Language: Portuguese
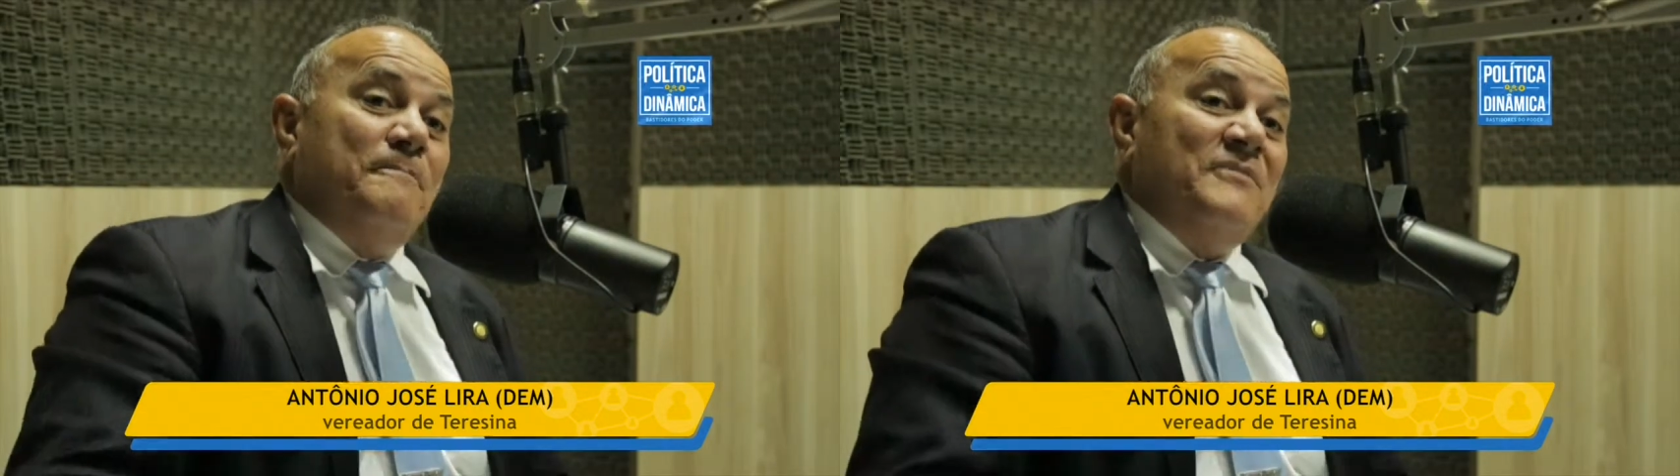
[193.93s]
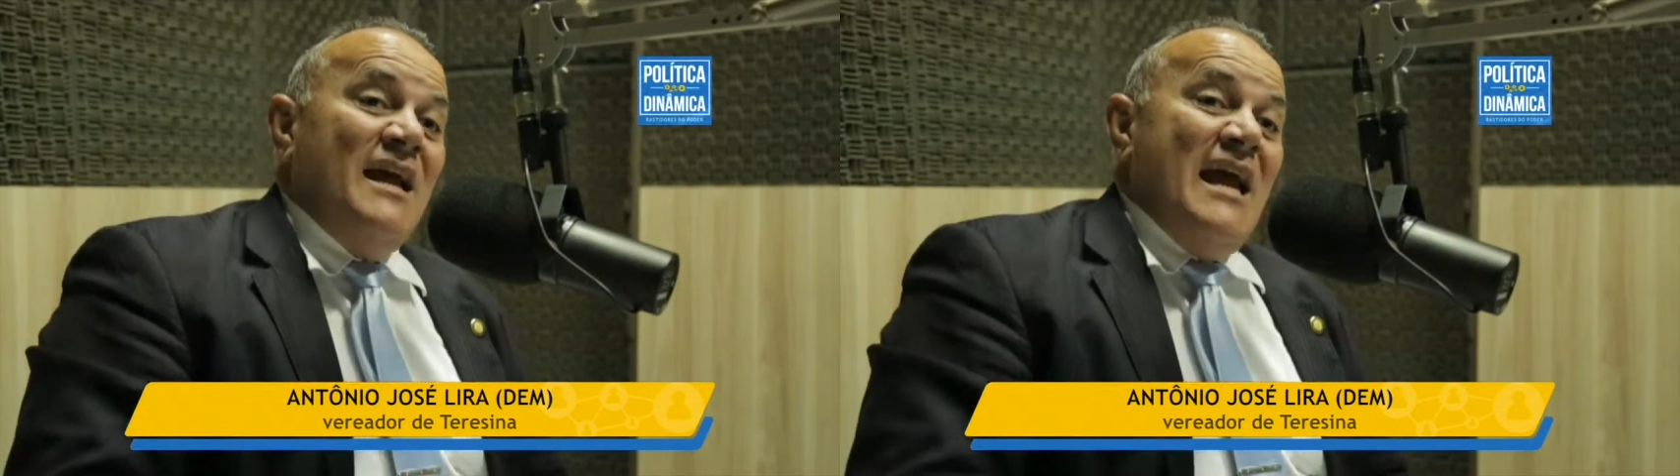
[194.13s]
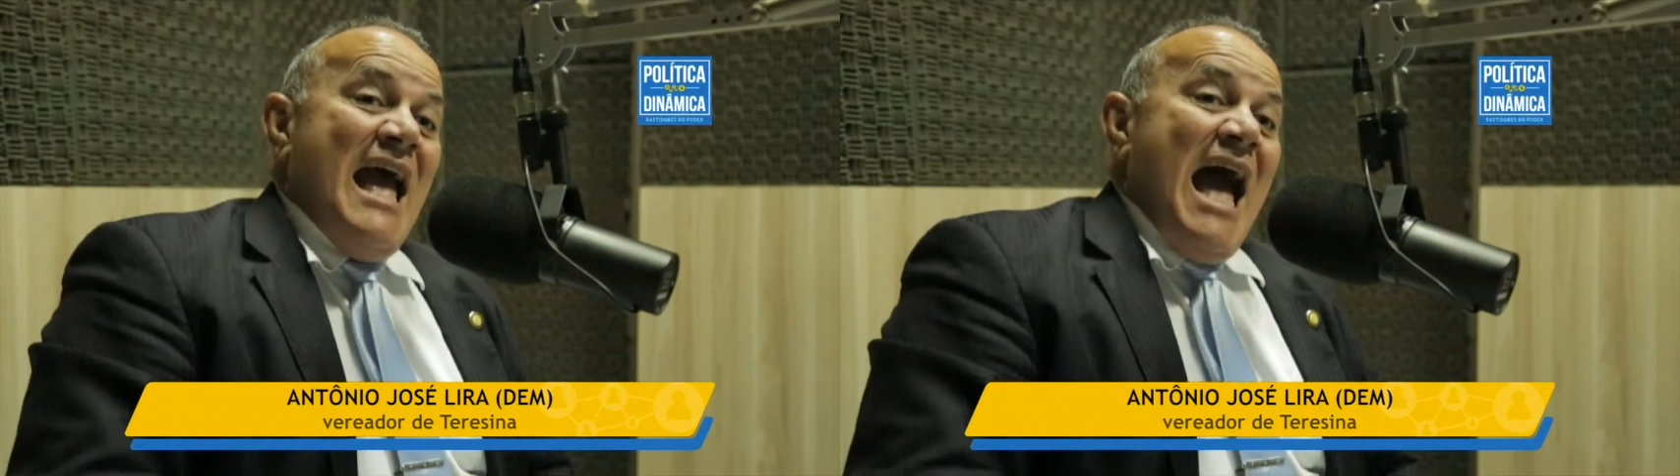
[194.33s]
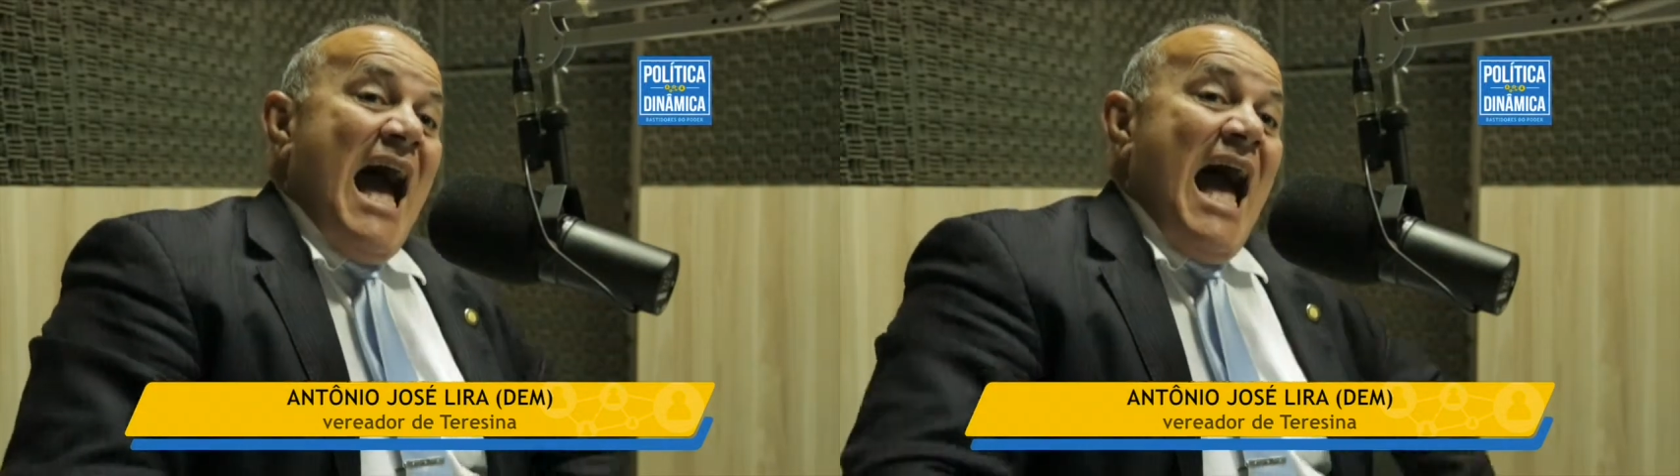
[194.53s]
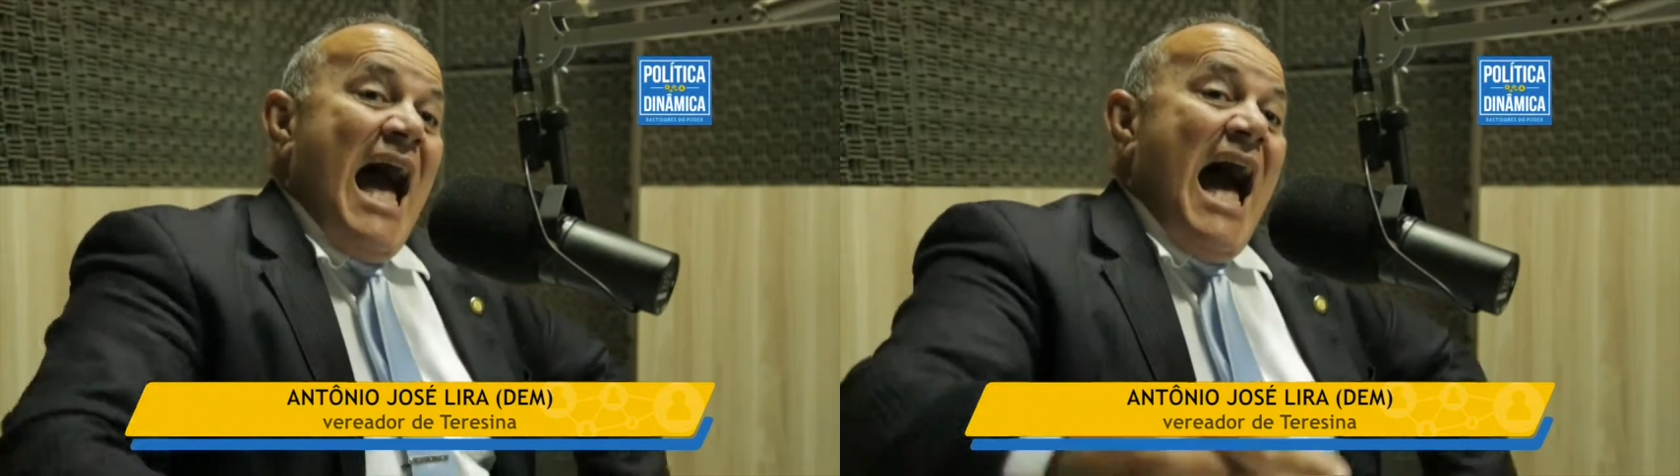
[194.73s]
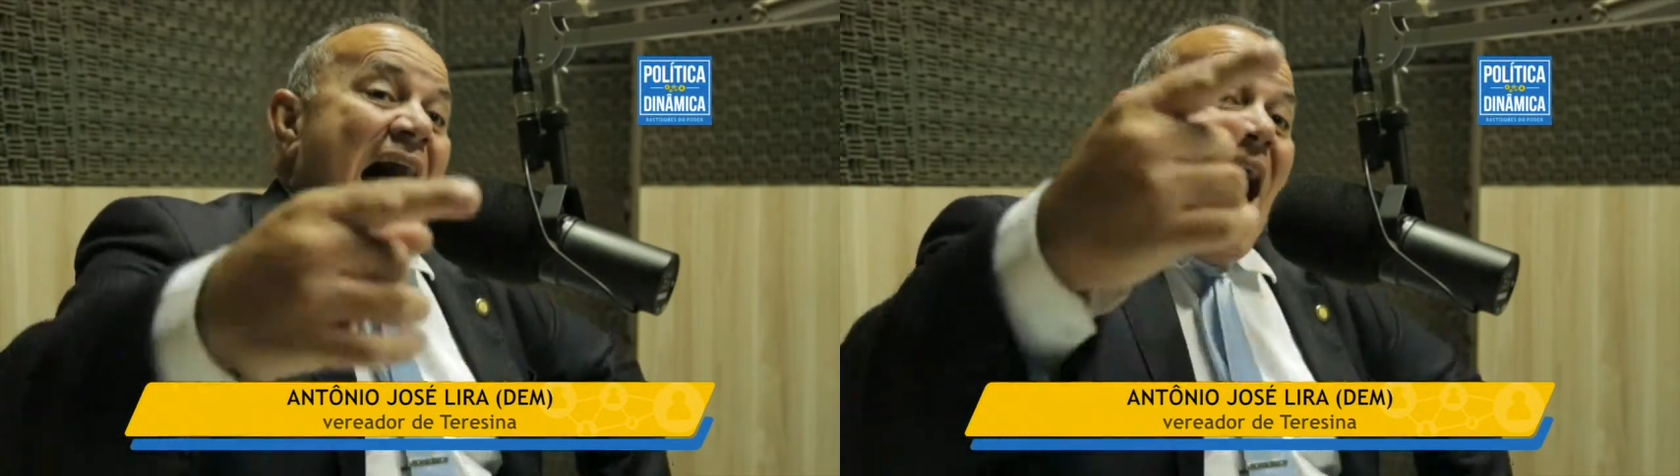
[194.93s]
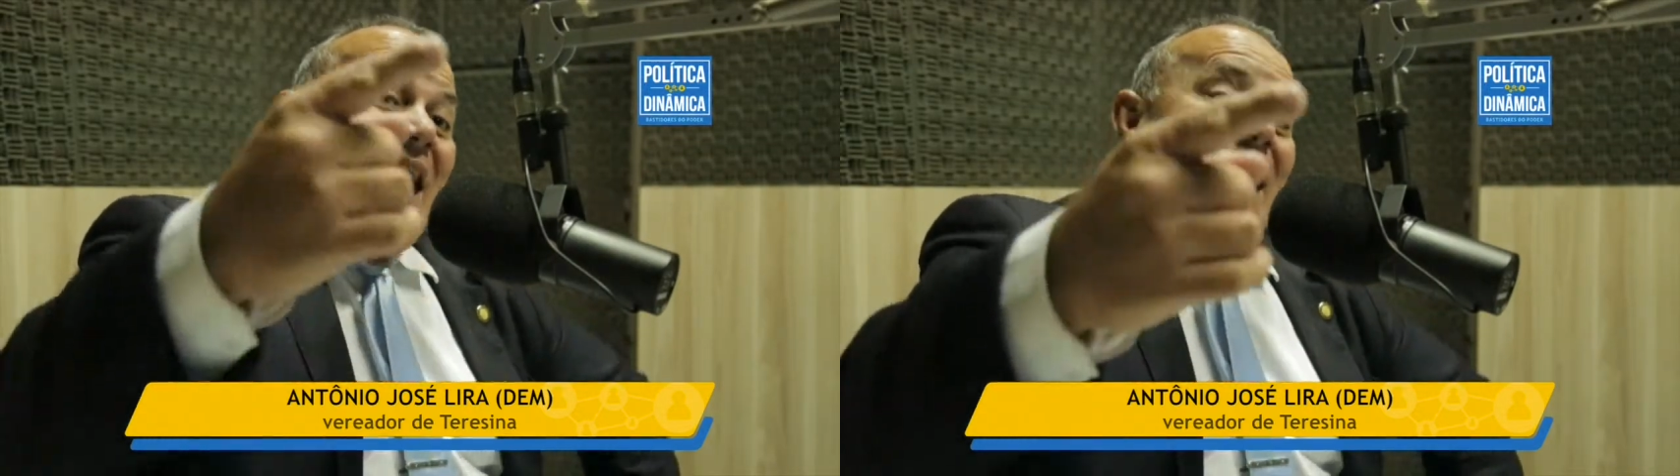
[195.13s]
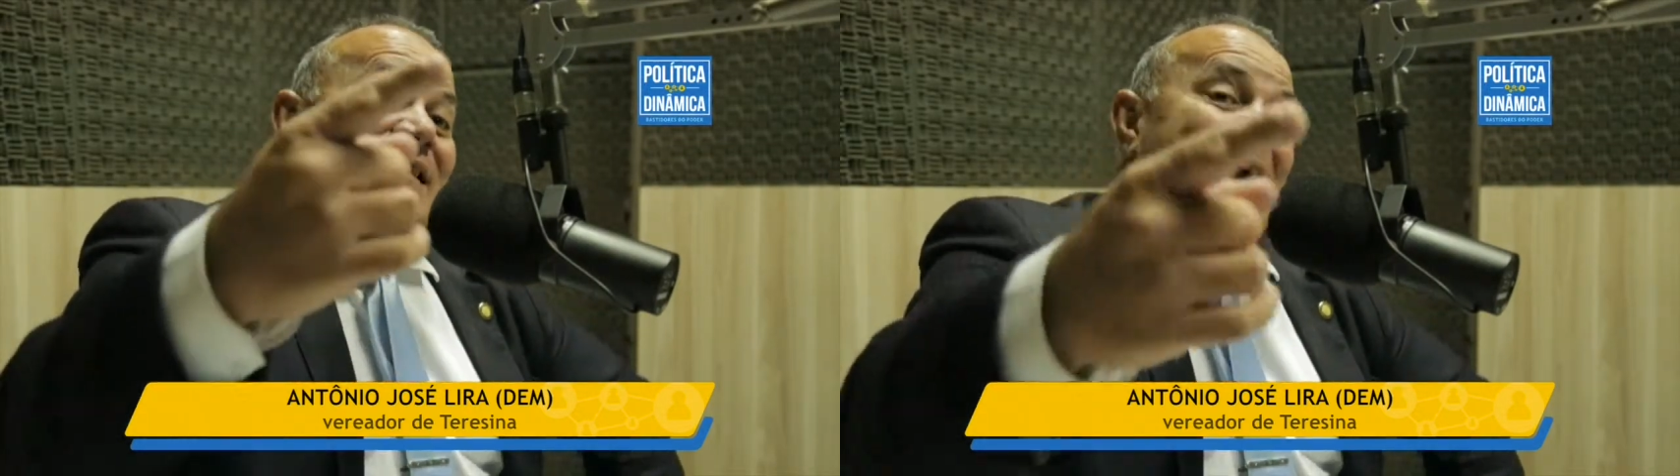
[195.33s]
filmezinho de, de
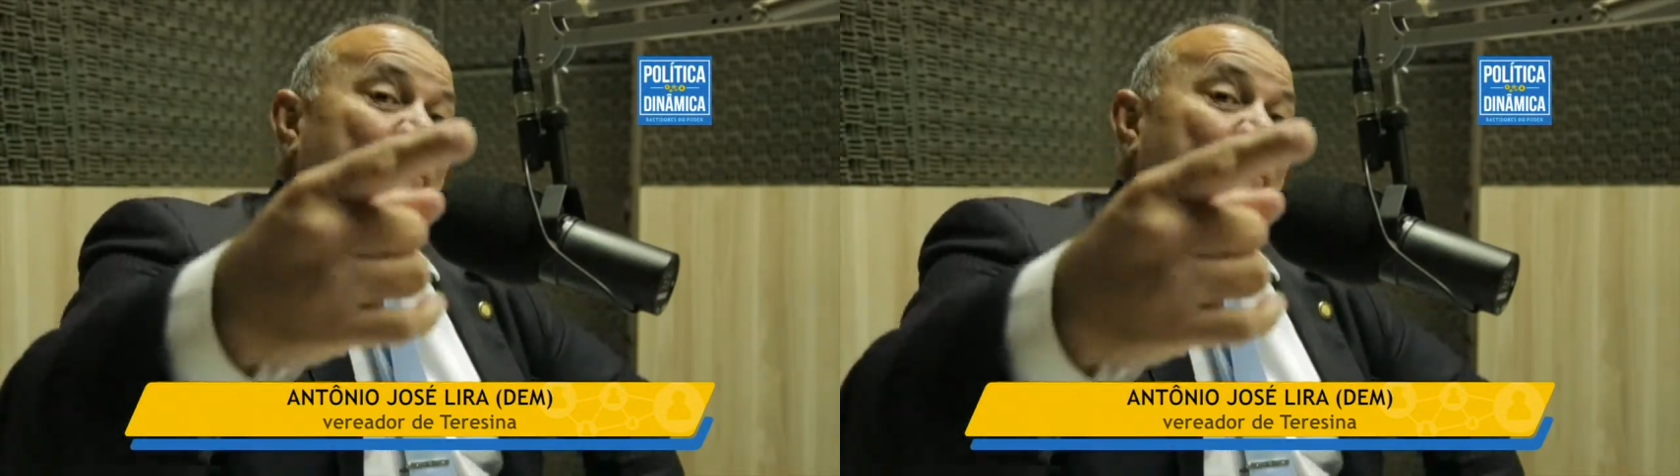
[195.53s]
a, celular.